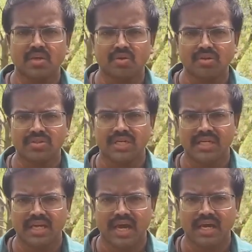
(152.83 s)
ఈరోజు
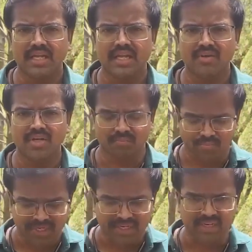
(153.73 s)
జరిగే హై లెవెల్
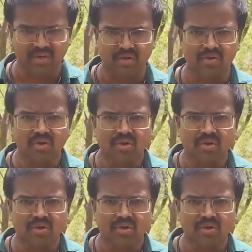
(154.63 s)
మీటింగ్లో